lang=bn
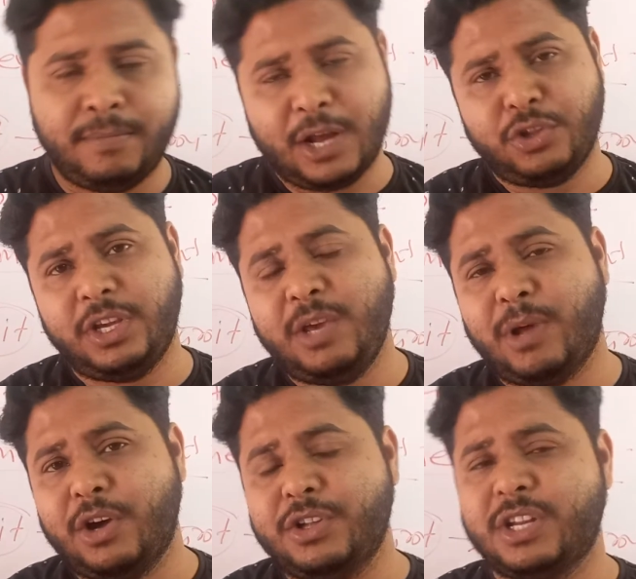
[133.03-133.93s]
ভারতে কি
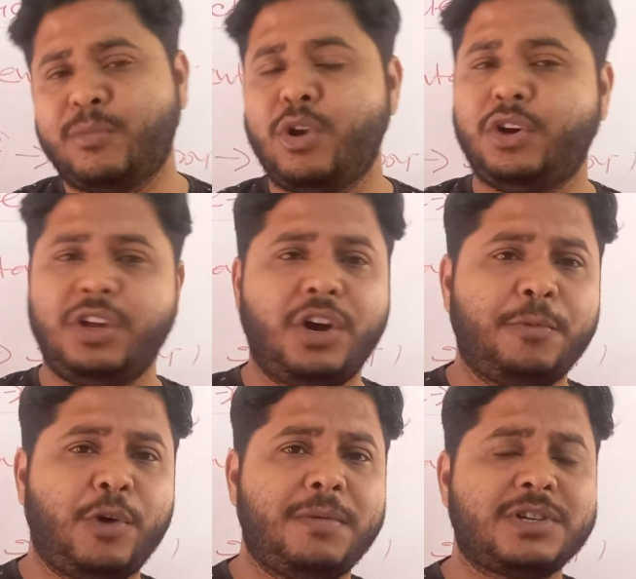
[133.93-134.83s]
বলা হয়েছে না মৌলিক অধিকারের
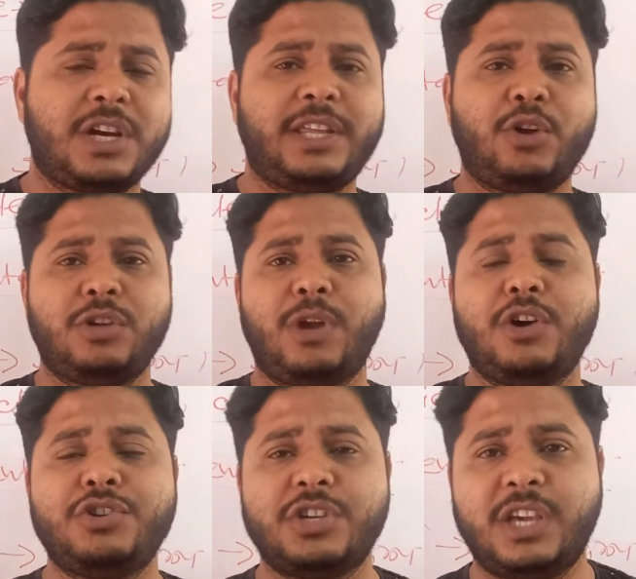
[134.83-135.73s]
পরিভাষা তেরোতে বলা
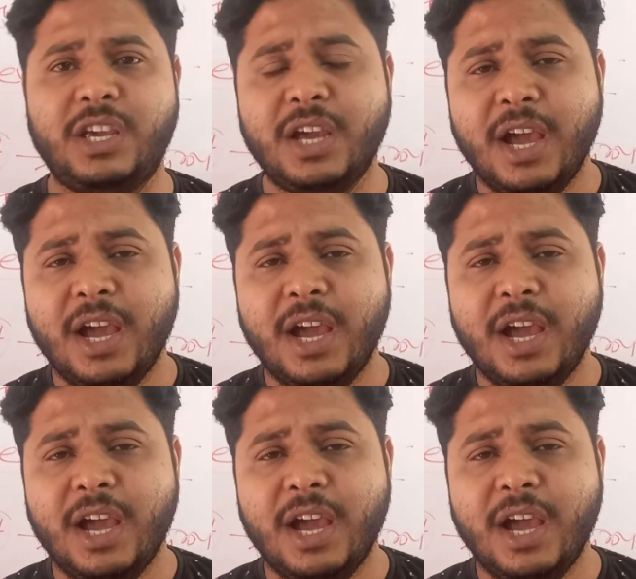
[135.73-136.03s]
হয়েছে কি